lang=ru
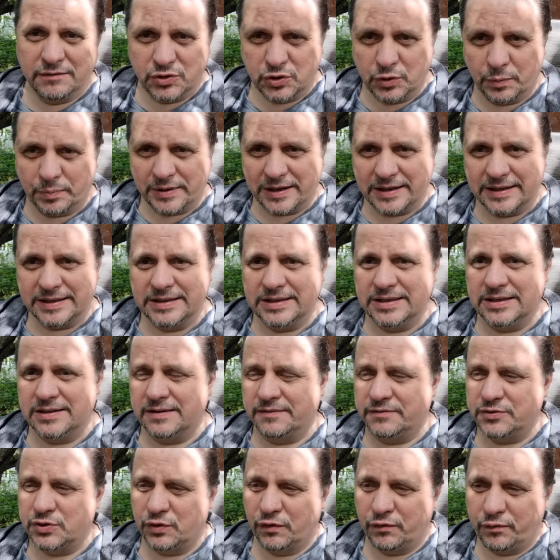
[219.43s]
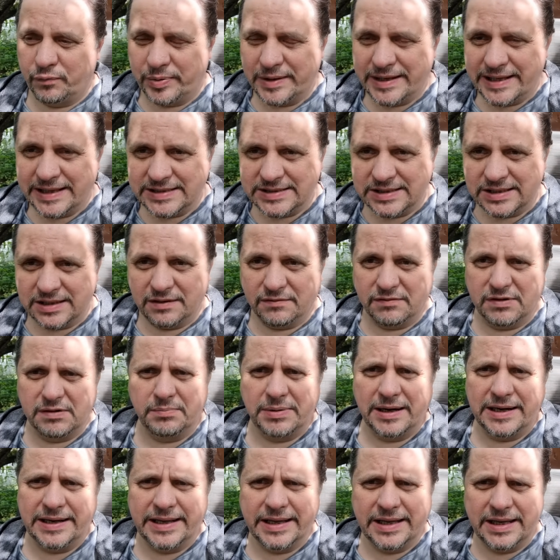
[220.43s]
все прогнило, все в плесени, вы
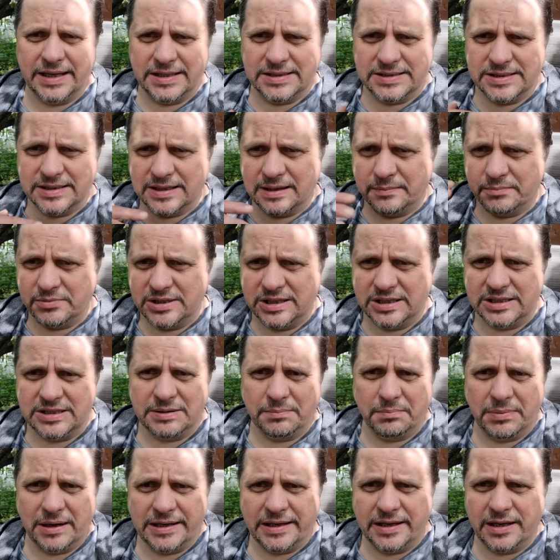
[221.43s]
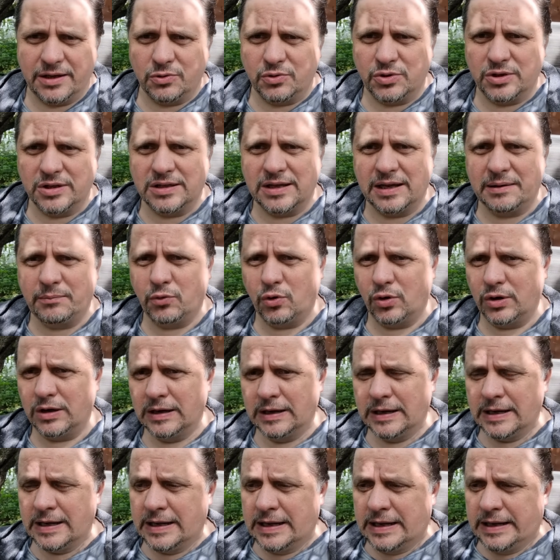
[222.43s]
болеете, там дети болеют, не дай бог,
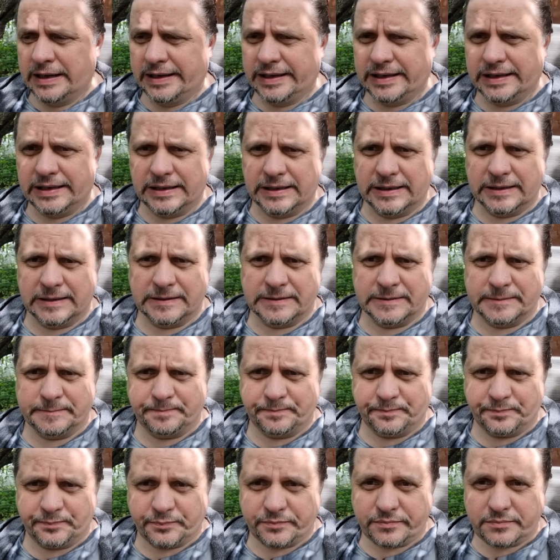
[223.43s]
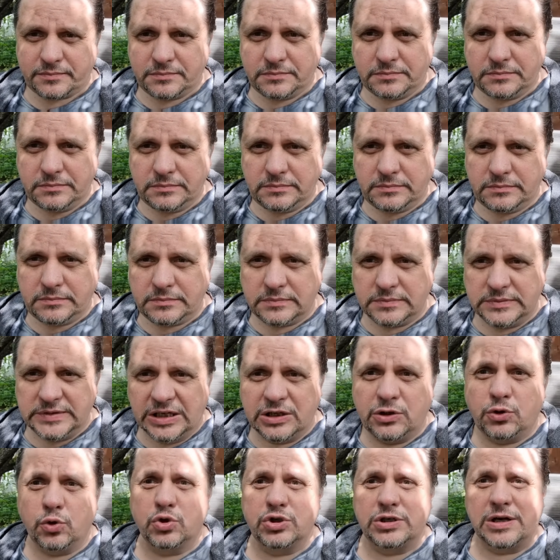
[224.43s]
и,
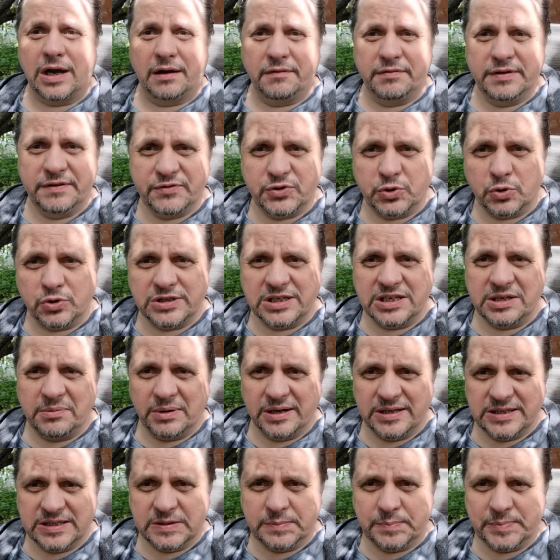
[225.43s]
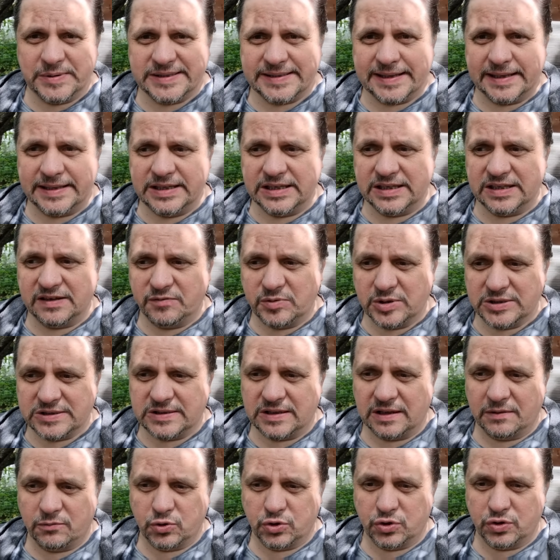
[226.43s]
и тоже, а вы все занимаетесь писаниной, вместо
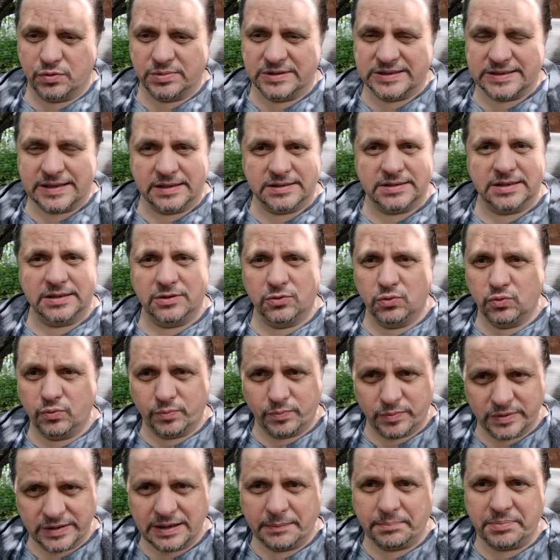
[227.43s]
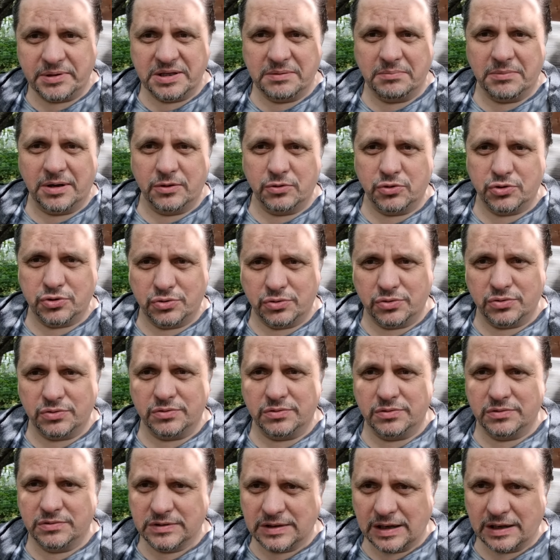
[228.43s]
того, чтобы сказать, ну, я понимаю, что,
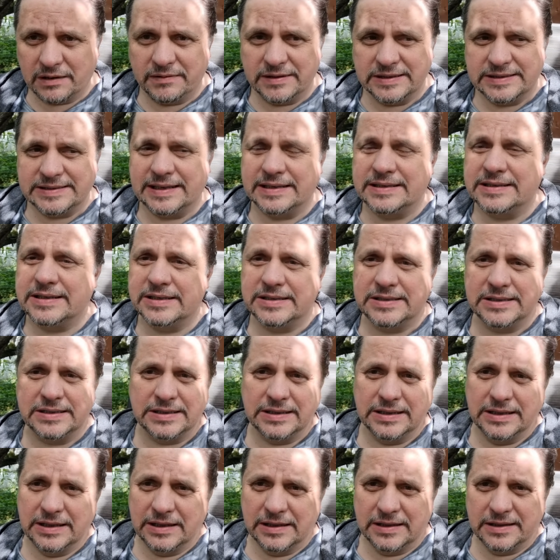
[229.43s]
как говорится, от этих